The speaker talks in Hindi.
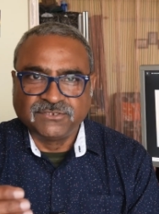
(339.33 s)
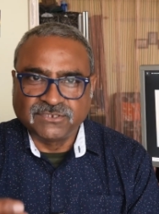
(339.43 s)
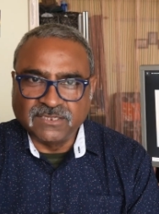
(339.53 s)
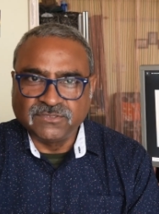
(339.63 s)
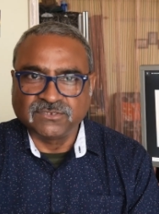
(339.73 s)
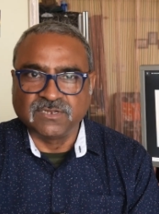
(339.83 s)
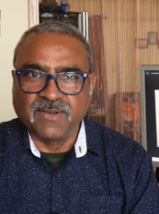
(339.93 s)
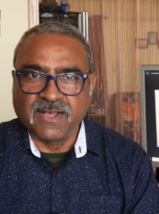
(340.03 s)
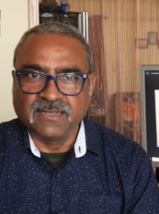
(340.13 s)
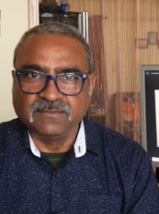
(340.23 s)
संत
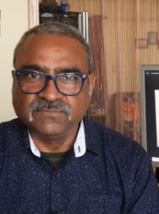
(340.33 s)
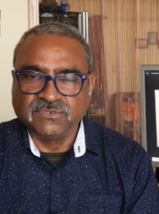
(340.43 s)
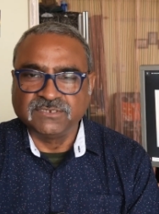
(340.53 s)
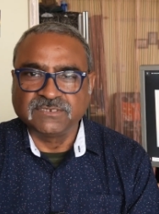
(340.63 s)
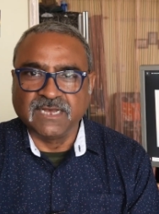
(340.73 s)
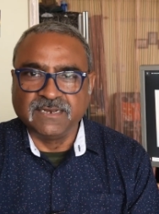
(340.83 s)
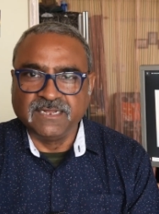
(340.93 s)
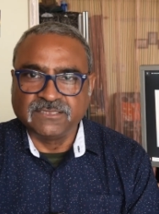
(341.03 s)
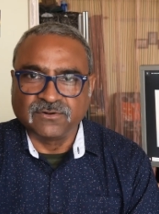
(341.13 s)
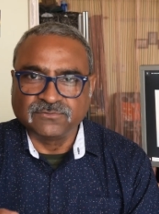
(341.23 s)
समागम जिसका
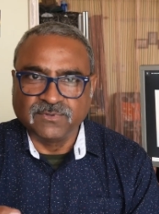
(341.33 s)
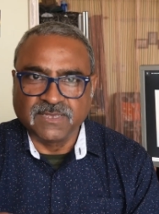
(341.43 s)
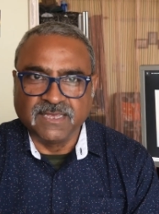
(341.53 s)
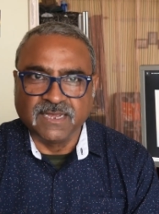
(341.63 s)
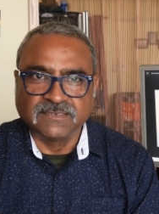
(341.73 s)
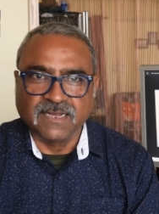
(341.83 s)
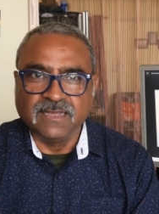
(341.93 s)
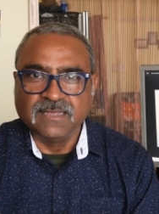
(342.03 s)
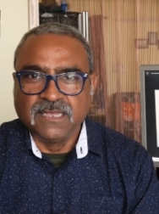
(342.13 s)
नेतृत्व किया था